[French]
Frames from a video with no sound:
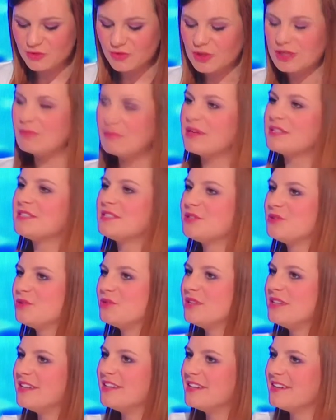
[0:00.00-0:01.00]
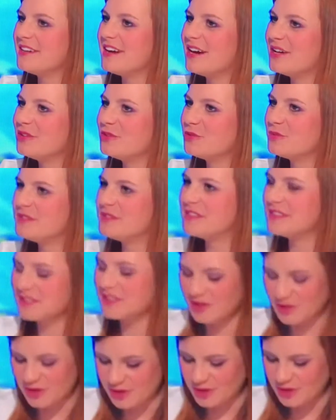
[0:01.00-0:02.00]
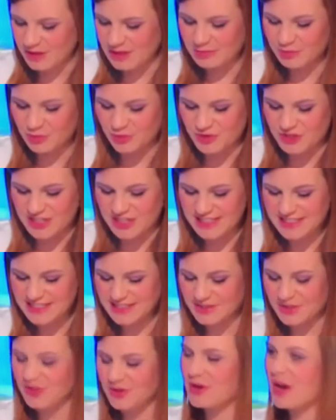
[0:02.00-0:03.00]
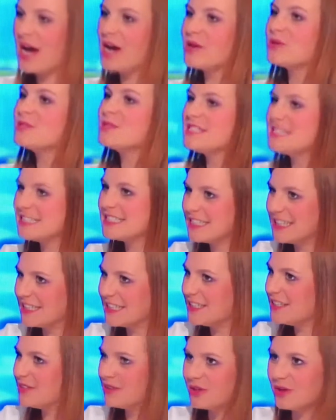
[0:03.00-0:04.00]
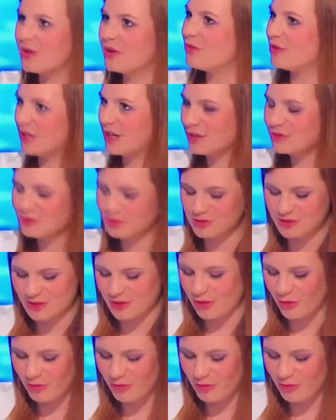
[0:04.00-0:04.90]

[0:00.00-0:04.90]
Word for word: souvent les particuliers à adopter euh, les bons gestes, euh, à recycler, euh, voilà, tout ce